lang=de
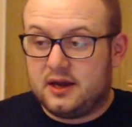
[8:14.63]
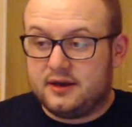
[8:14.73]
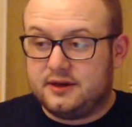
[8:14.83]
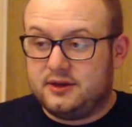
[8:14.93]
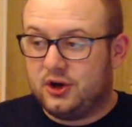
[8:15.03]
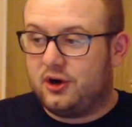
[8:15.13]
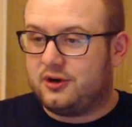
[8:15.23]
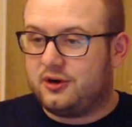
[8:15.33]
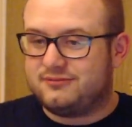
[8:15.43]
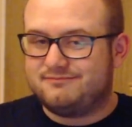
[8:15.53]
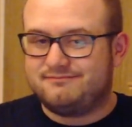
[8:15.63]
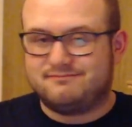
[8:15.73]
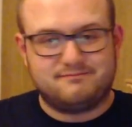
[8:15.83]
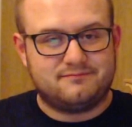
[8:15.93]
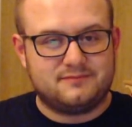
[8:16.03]
Ja,
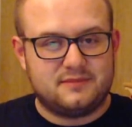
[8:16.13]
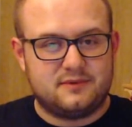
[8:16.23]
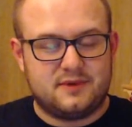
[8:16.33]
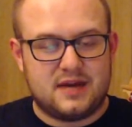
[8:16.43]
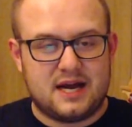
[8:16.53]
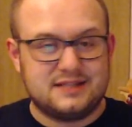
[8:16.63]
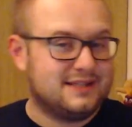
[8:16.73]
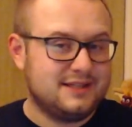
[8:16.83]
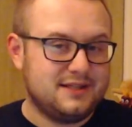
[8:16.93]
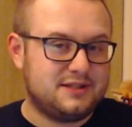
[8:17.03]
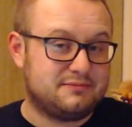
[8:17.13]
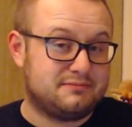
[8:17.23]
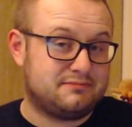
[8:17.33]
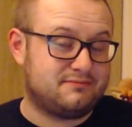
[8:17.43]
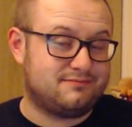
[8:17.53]
an sich,
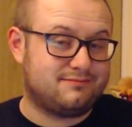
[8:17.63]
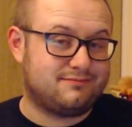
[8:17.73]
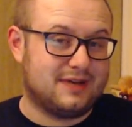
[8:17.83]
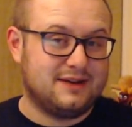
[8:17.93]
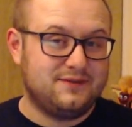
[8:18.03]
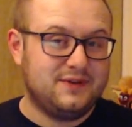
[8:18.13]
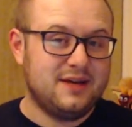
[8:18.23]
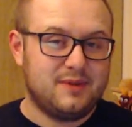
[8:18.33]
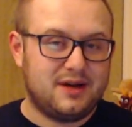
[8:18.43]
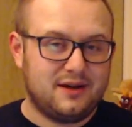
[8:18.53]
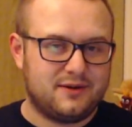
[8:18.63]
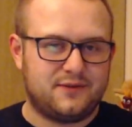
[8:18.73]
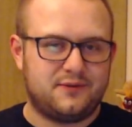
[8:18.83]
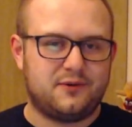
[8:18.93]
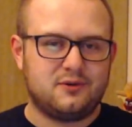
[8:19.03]
wie immer,
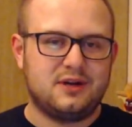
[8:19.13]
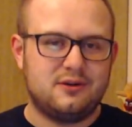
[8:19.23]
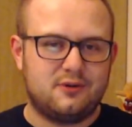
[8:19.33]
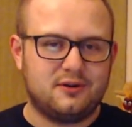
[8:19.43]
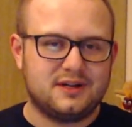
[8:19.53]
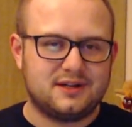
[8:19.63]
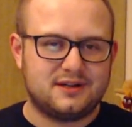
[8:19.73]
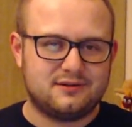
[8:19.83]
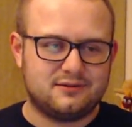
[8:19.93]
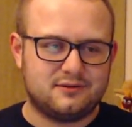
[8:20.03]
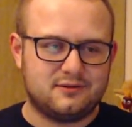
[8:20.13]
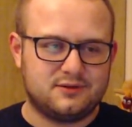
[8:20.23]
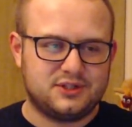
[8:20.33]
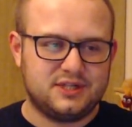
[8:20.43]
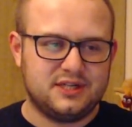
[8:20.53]
Forga Lorga
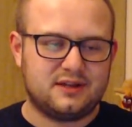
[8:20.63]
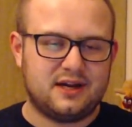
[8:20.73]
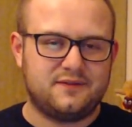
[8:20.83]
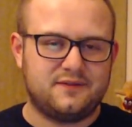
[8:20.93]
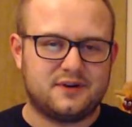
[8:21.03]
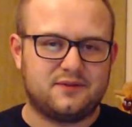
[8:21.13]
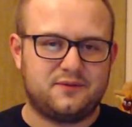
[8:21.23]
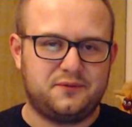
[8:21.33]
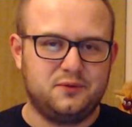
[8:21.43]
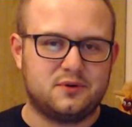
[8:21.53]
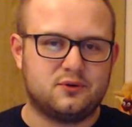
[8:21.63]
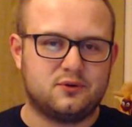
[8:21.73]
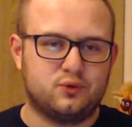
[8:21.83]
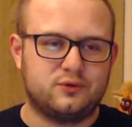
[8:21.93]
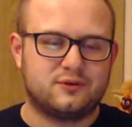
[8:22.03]
steht einfach für
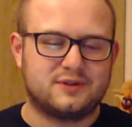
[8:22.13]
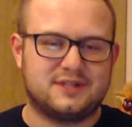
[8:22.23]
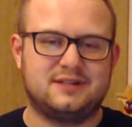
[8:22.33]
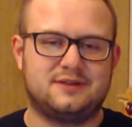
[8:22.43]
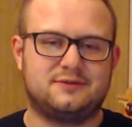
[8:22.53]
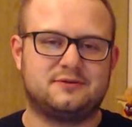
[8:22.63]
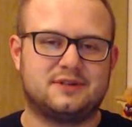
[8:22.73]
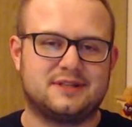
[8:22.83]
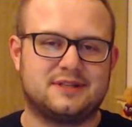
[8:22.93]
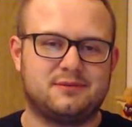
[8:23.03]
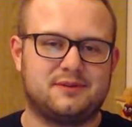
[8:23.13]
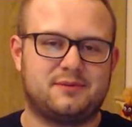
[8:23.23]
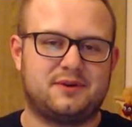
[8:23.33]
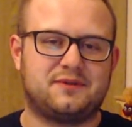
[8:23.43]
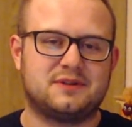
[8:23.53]
gute Unterhaltung. Das habe ich am
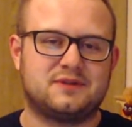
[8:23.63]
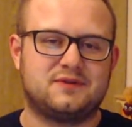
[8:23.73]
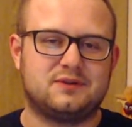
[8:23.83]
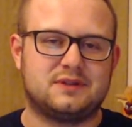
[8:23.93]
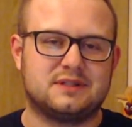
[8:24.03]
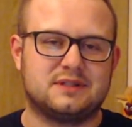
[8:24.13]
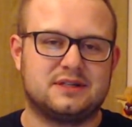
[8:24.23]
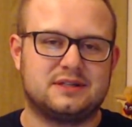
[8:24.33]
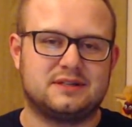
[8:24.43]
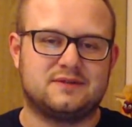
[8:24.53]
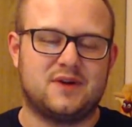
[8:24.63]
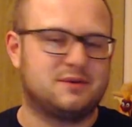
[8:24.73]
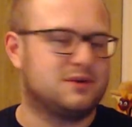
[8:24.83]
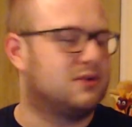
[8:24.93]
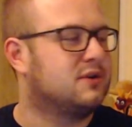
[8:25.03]
Anfang des Videos gesagt, das habe
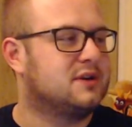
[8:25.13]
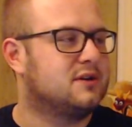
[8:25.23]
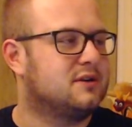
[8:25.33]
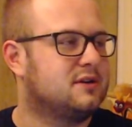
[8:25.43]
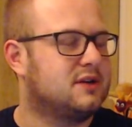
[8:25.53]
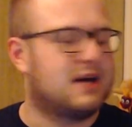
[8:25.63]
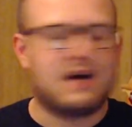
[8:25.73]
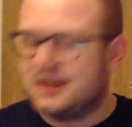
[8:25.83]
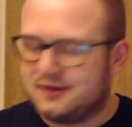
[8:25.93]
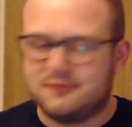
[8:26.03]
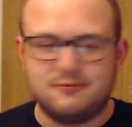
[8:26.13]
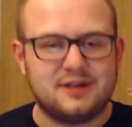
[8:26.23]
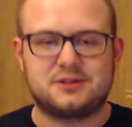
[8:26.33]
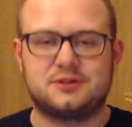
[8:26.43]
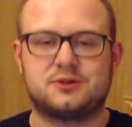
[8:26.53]
ich auch in anderen
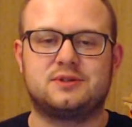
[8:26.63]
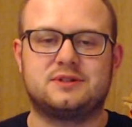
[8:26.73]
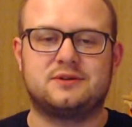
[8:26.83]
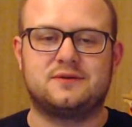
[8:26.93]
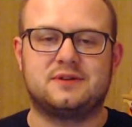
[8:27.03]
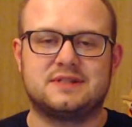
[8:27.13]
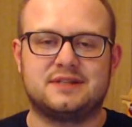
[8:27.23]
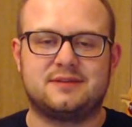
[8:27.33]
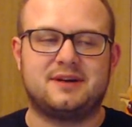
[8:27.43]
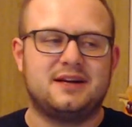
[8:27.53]
Reactions schon des Öfteren gesagt, aber